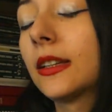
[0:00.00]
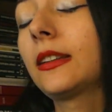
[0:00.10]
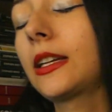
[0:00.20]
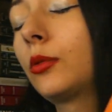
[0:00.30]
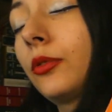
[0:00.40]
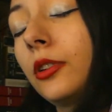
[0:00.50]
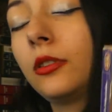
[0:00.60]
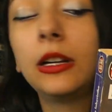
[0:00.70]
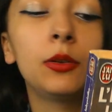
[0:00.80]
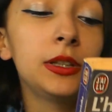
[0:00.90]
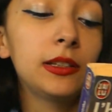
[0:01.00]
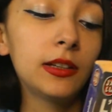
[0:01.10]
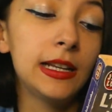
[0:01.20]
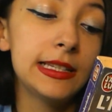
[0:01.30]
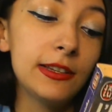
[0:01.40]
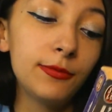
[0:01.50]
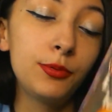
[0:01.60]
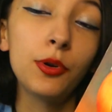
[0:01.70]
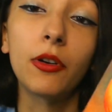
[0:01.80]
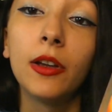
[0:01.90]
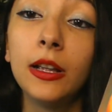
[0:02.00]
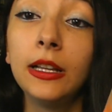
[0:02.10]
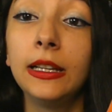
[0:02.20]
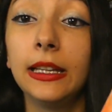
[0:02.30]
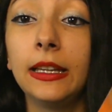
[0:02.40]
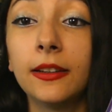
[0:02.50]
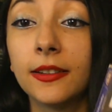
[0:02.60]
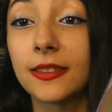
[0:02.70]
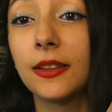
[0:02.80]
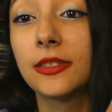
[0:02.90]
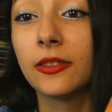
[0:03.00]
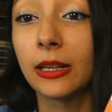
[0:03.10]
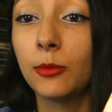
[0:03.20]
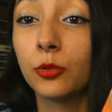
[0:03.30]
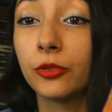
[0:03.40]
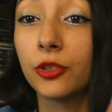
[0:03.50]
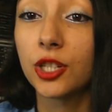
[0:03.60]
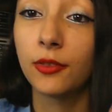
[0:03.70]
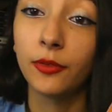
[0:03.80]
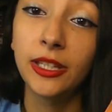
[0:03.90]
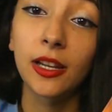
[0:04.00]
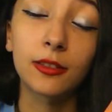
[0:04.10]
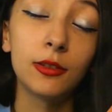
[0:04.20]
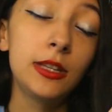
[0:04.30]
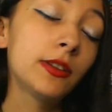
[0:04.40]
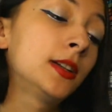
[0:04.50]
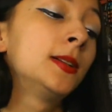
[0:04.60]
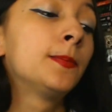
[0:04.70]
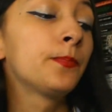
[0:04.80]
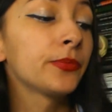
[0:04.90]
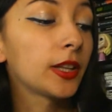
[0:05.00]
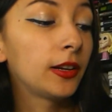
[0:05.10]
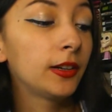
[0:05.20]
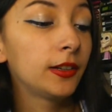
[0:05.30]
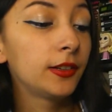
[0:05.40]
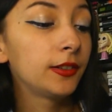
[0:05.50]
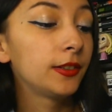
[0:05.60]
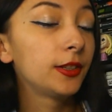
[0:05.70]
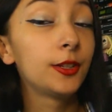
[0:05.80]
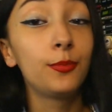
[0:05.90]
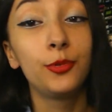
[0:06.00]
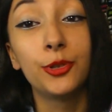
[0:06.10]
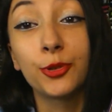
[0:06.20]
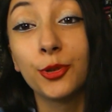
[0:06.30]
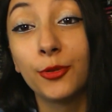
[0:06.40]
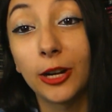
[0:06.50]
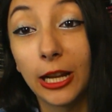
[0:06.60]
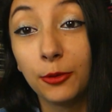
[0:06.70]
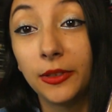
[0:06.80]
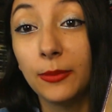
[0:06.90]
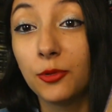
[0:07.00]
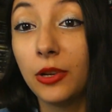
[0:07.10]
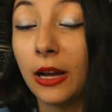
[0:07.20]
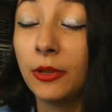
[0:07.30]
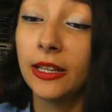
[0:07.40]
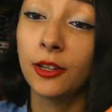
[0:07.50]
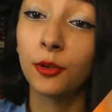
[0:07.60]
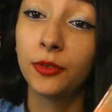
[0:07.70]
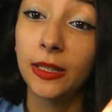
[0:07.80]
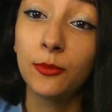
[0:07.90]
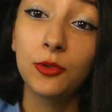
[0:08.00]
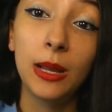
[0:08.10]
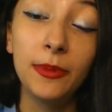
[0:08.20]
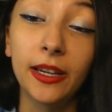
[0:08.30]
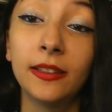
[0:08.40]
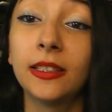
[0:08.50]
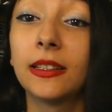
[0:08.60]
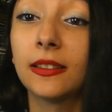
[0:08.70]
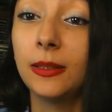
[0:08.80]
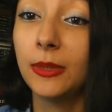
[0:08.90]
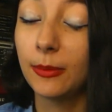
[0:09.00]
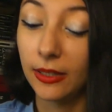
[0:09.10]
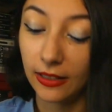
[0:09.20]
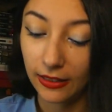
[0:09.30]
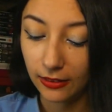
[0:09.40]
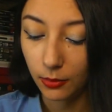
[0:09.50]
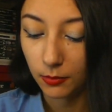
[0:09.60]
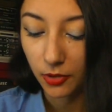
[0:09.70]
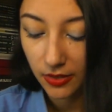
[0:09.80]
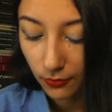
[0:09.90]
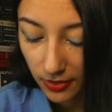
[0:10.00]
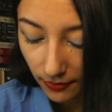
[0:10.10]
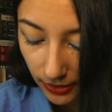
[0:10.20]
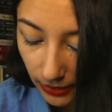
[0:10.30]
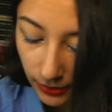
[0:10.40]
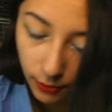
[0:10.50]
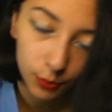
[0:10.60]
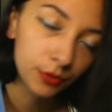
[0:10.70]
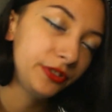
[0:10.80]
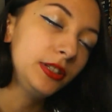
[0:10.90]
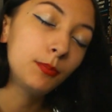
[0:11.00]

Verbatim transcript: très très longtemps. Là, on est dans de la SF pure. Et ça faisait vraiment longtemps que j'avais envie de lire ce livre. puisque voilà le thème du ah oui d'ailleurs le thème du labyrinthe est un thème qui m'intéresse énormément si vous avez des livres aussi